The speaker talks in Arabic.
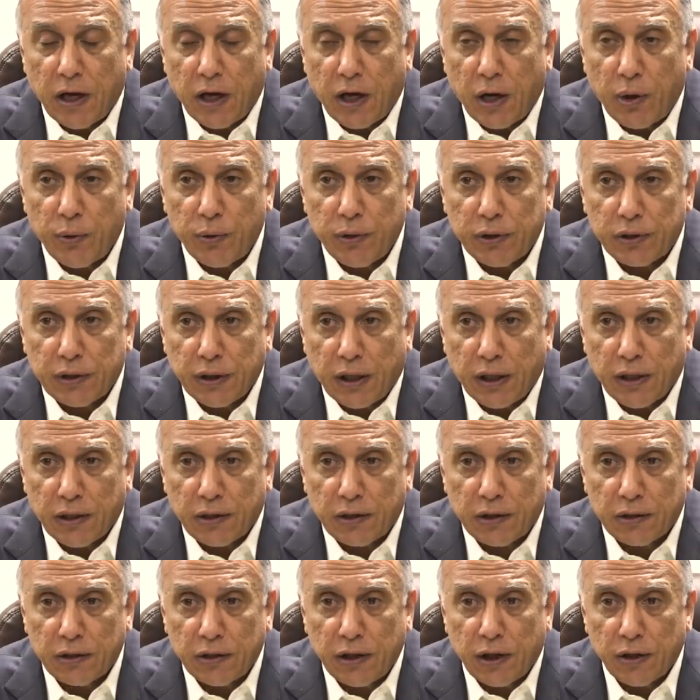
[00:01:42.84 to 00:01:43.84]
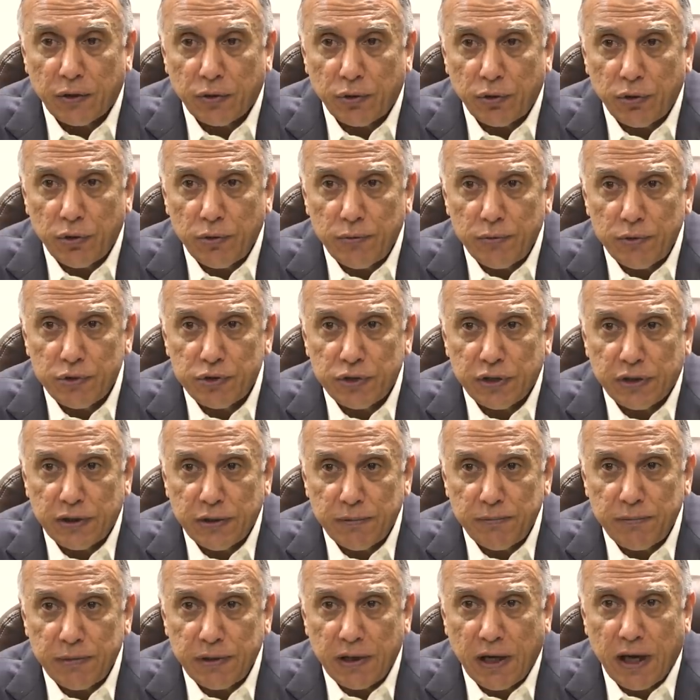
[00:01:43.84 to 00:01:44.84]
أو يتعرض إلى ظلم يجي
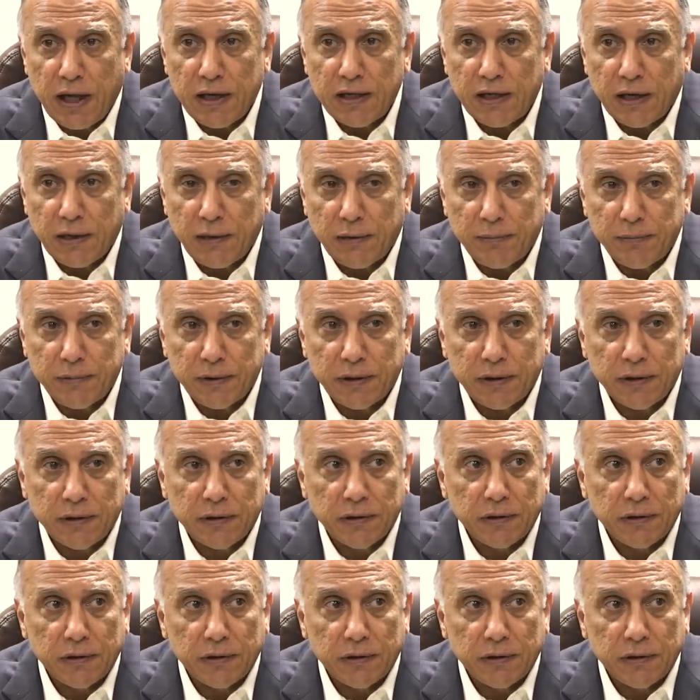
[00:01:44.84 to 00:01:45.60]
يمي أنا أحمي